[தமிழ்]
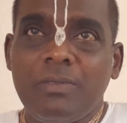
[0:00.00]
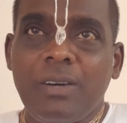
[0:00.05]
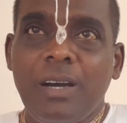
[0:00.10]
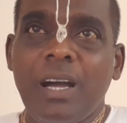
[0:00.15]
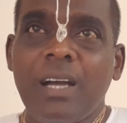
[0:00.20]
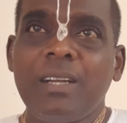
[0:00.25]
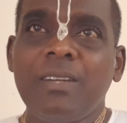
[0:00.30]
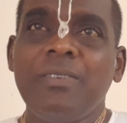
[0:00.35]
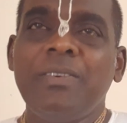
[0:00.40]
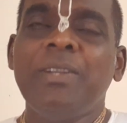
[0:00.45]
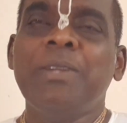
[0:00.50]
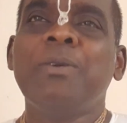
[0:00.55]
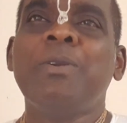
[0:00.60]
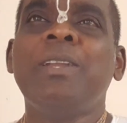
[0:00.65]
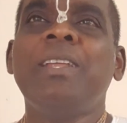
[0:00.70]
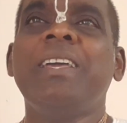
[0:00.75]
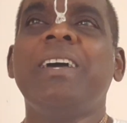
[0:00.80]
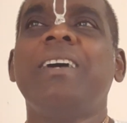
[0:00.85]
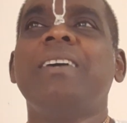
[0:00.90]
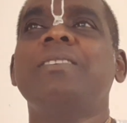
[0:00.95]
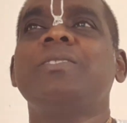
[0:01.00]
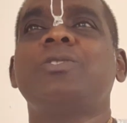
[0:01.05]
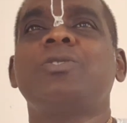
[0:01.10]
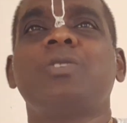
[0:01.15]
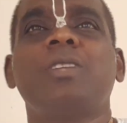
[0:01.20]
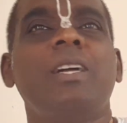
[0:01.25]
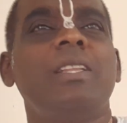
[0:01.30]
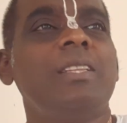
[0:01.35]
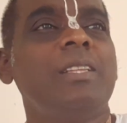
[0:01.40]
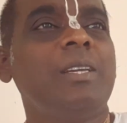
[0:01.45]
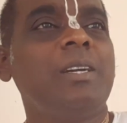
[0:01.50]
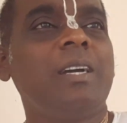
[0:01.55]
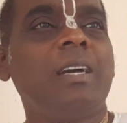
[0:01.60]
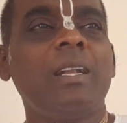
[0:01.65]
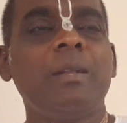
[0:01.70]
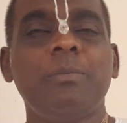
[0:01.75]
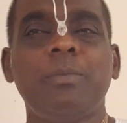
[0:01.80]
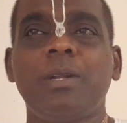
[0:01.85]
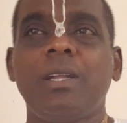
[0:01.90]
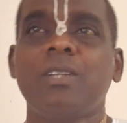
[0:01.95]
வாகனம் வேணும் இல்லையா ஸோ நந்தியும்
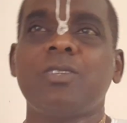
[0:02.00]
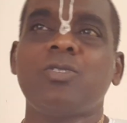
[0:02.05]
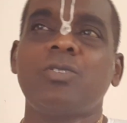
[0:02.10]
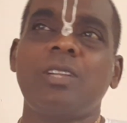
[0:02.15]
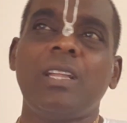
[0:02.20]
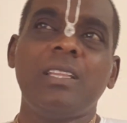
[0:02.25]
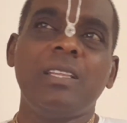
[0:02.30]
கிளம்புறார் ஸோ